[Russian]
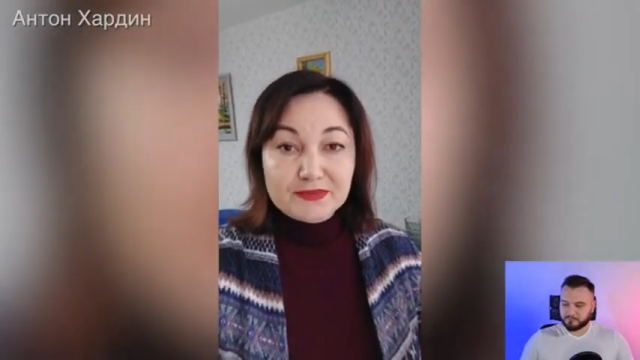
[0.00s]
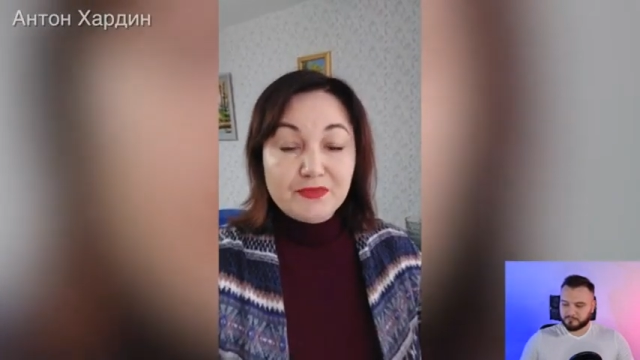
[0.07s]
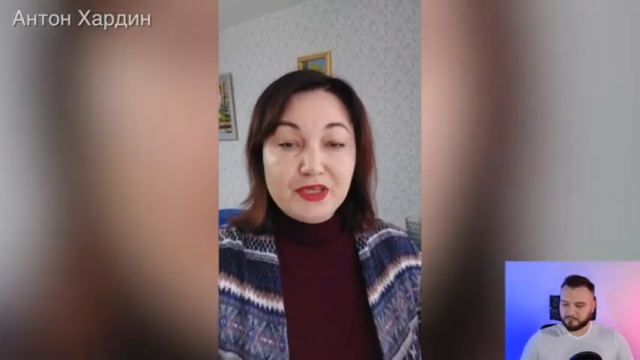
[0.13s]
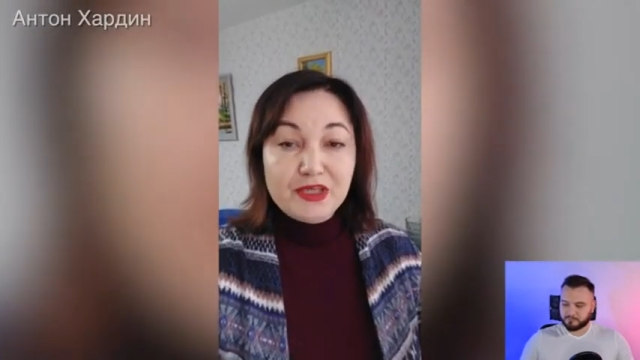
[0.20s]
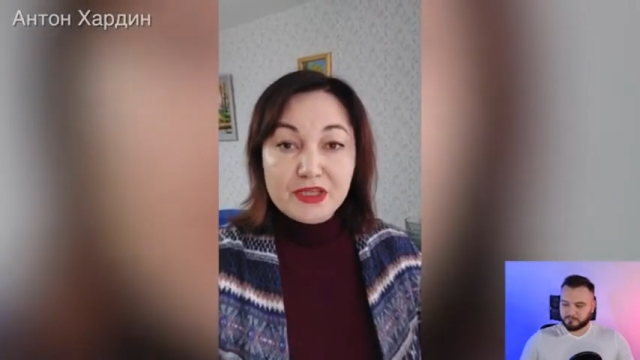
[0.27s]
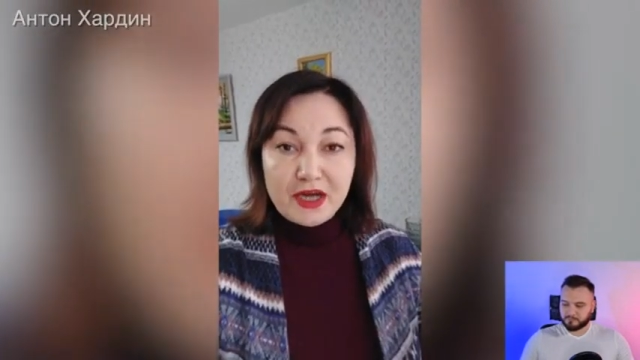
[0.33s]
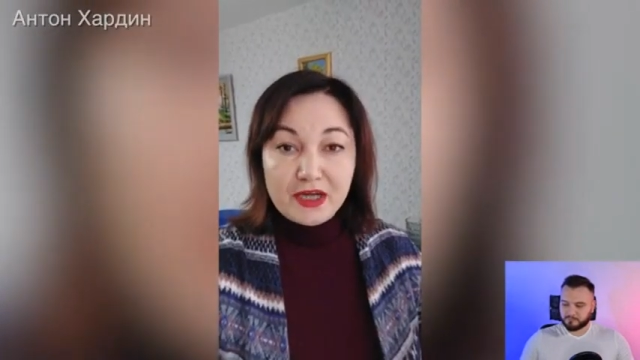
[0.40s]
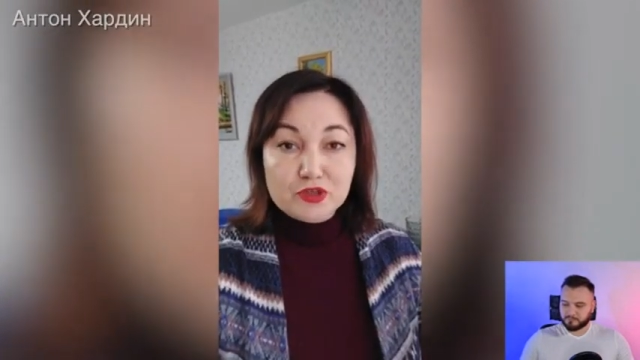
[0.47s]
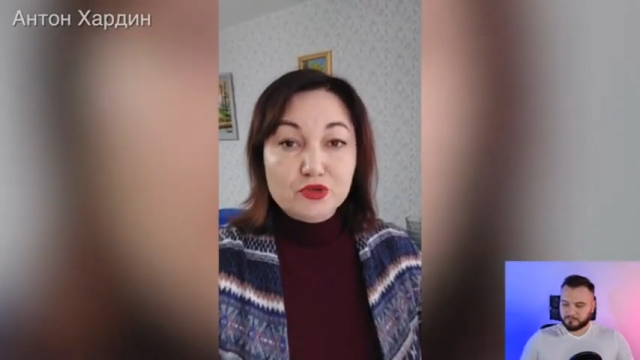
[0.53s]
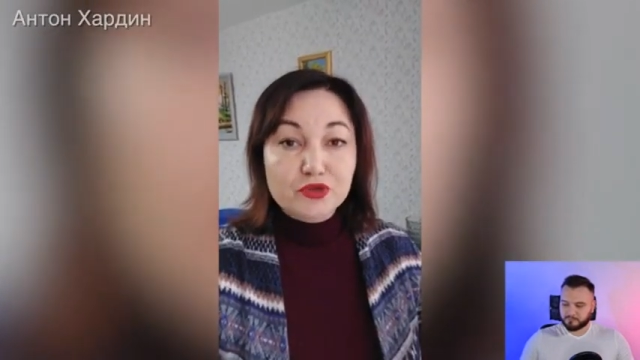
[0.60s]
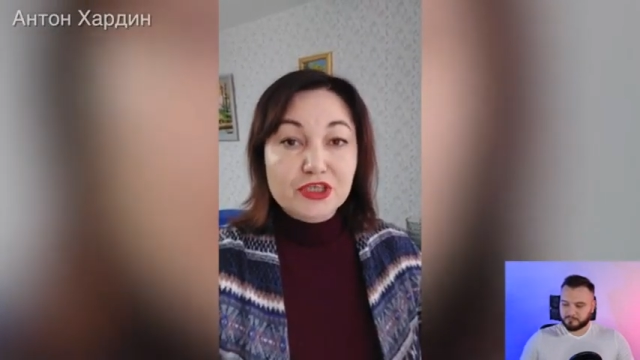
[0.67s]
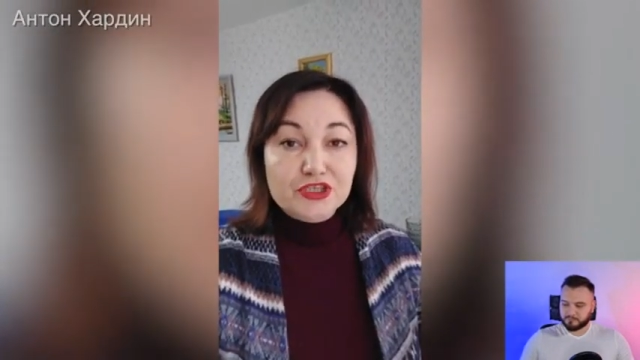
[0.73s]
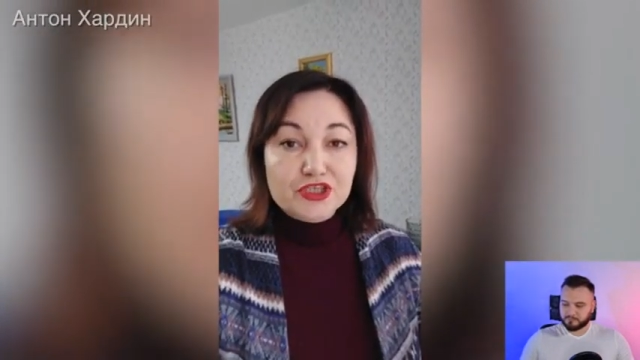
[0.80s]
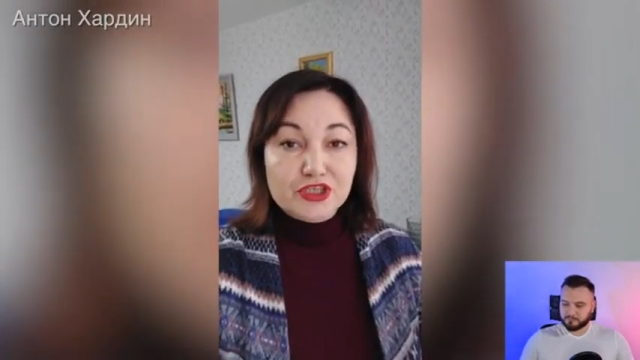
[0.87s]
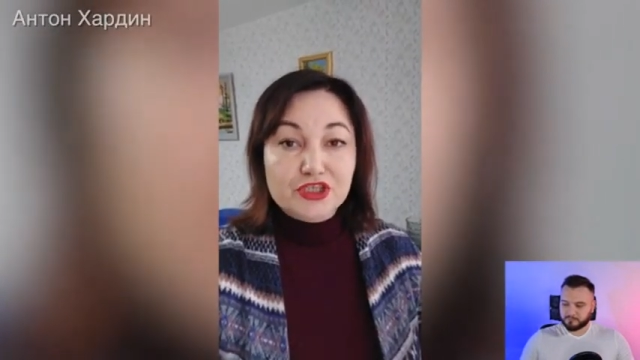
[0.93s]
меня,
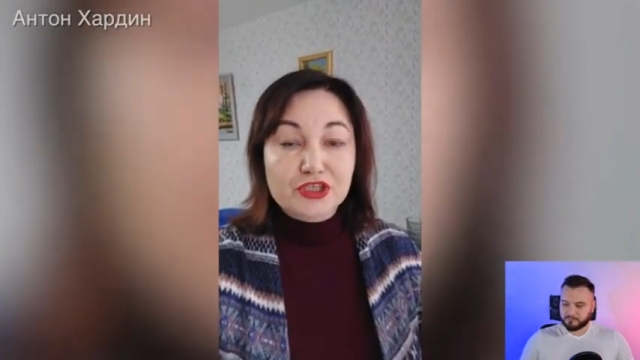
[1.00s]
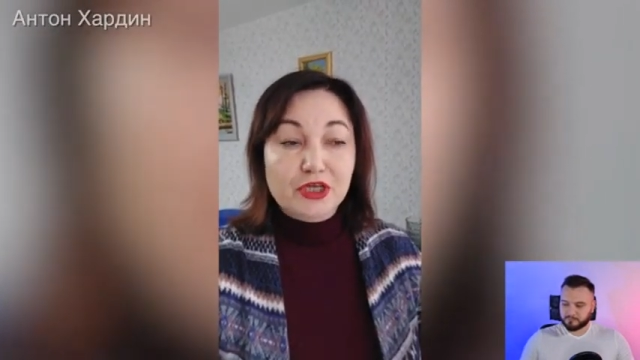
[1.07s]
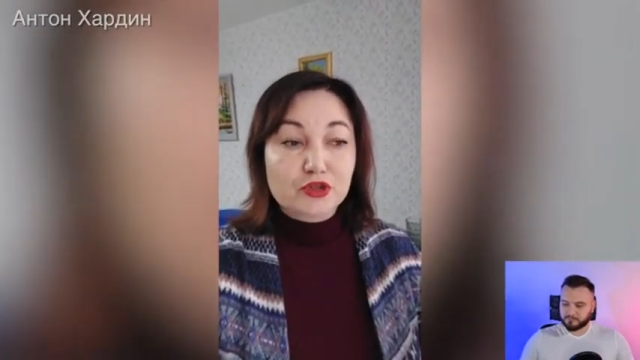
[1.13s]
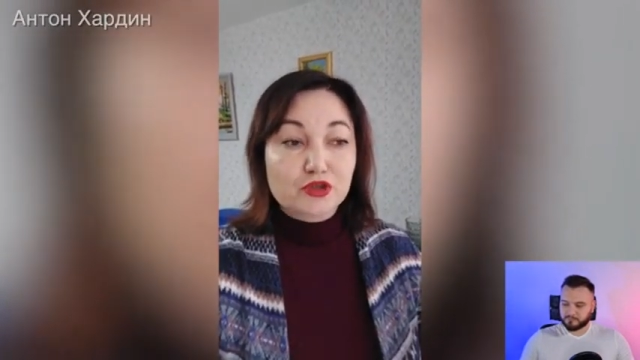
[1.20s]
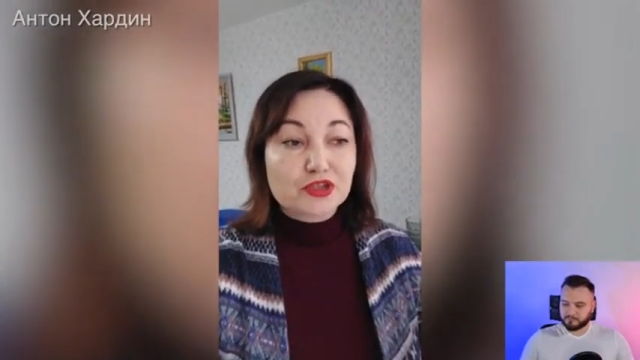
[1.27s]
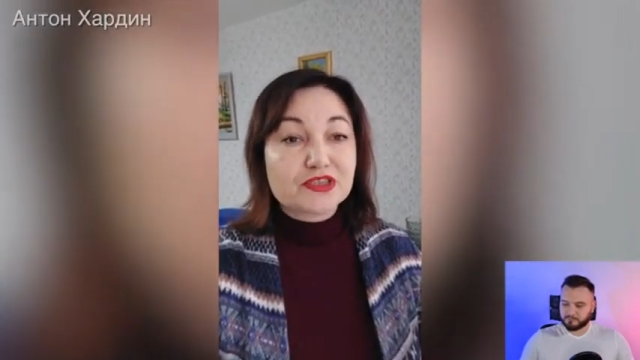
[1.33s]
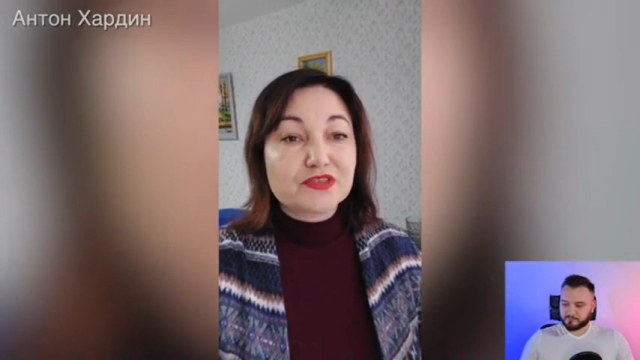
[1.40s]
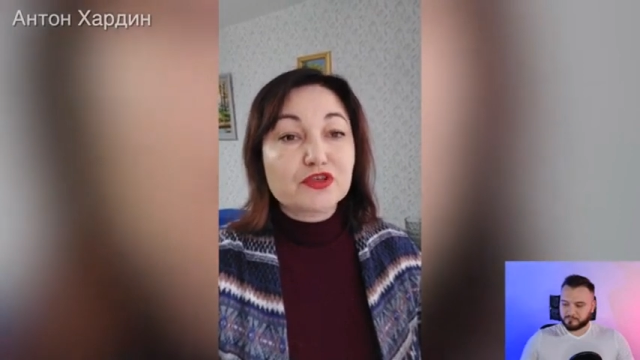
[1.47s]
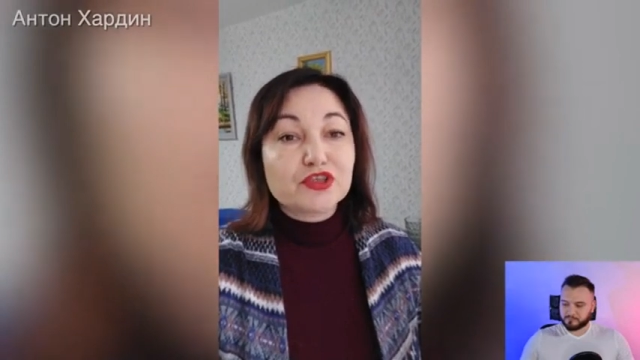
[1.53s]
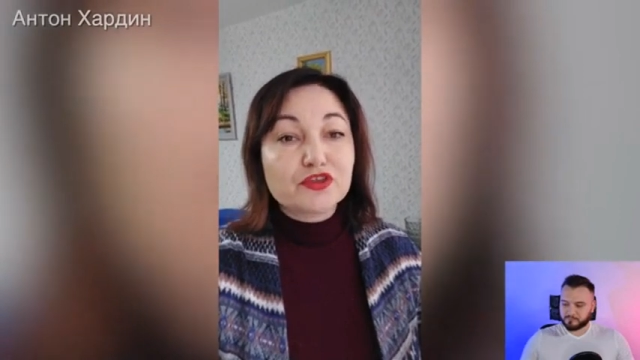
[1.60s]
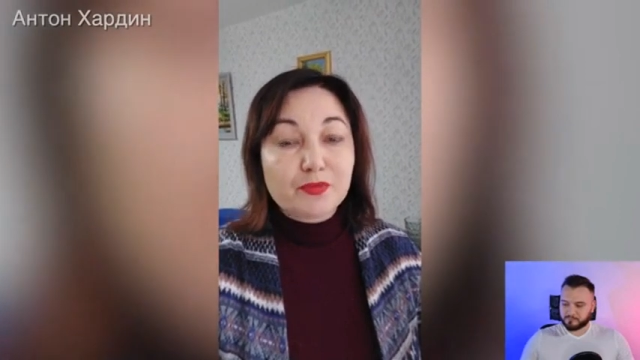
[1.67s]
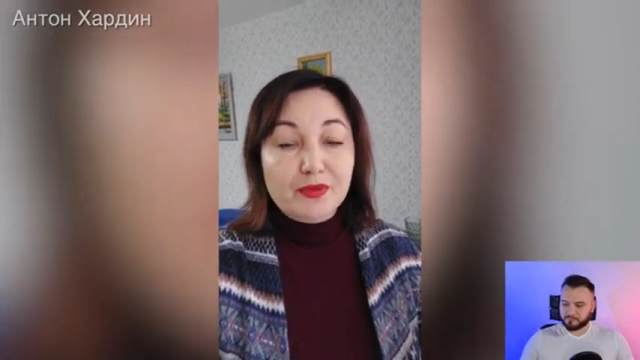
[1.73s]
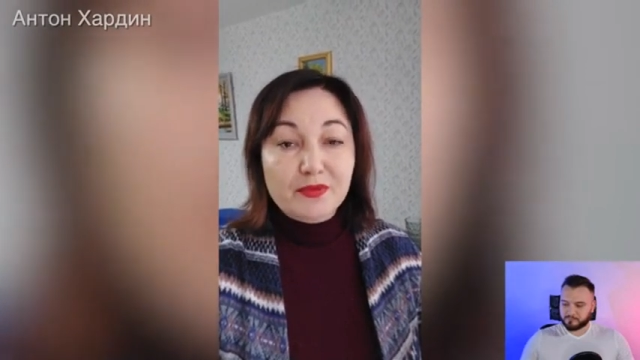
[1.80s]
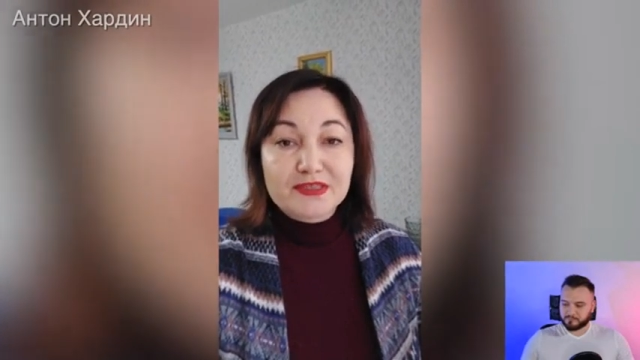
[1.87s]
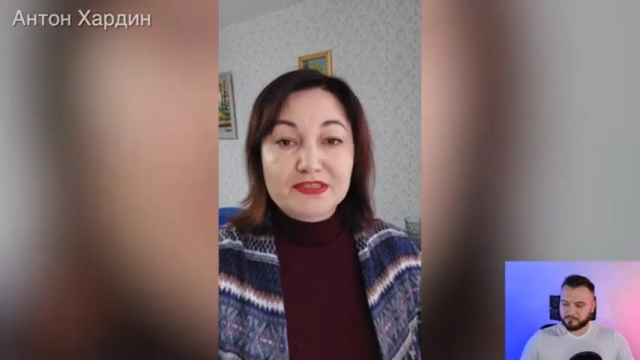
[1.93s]
других женщин, которые сегодня
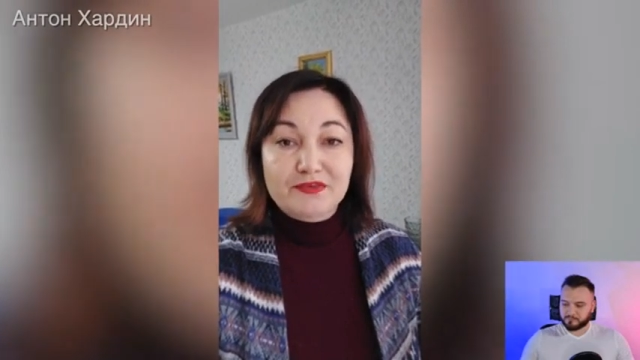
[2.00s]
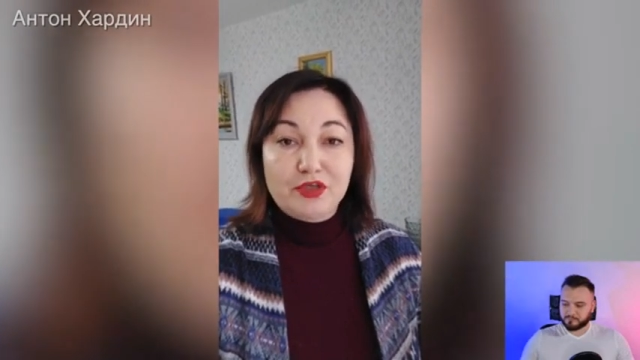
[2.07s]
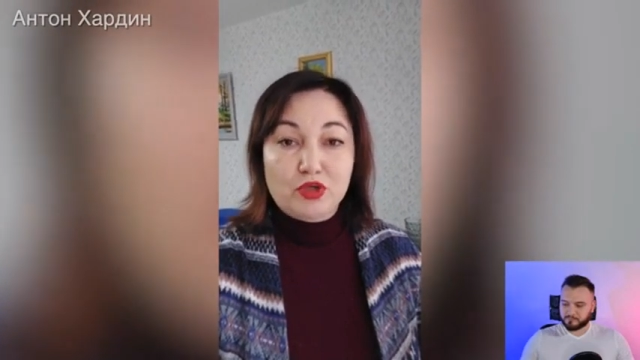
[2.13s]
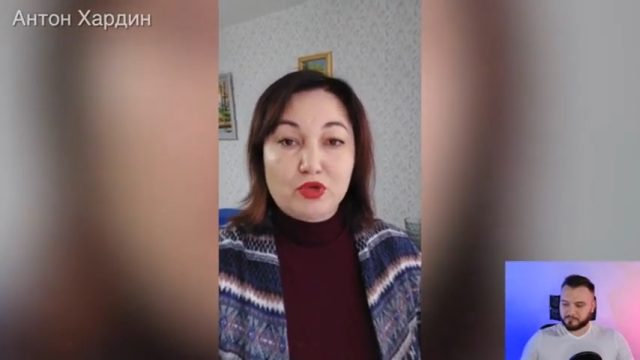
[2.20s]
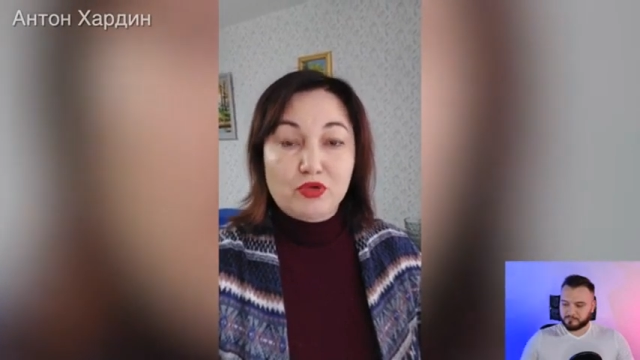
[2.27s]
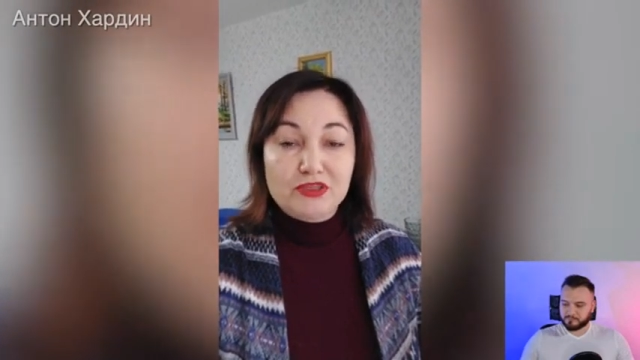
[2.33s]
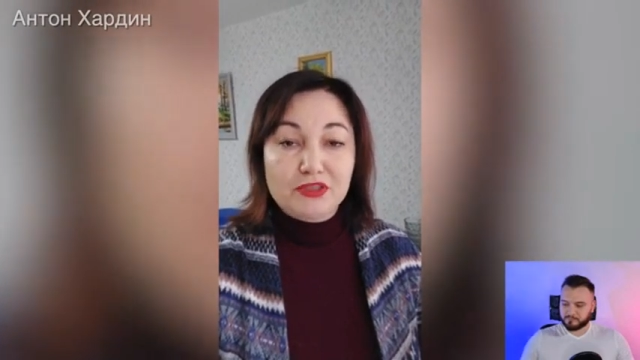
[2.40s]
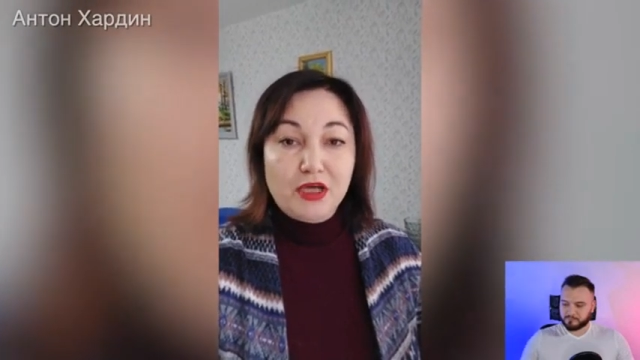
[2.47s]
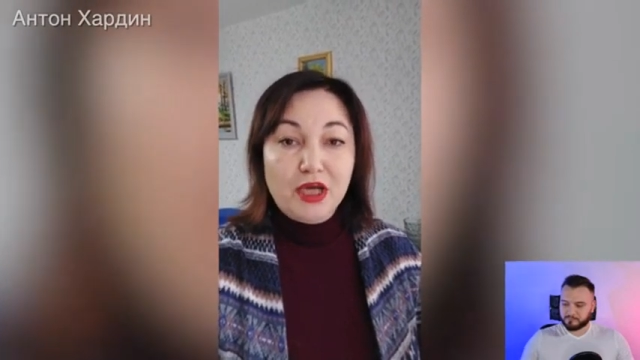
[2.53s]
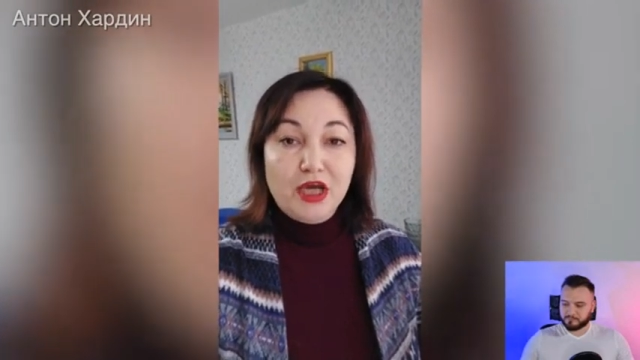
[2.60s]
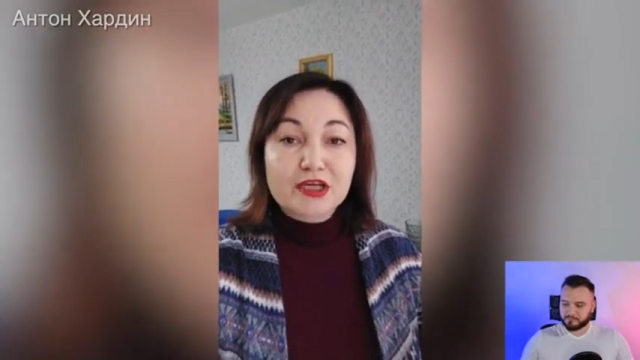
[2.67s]
по Москве ходят,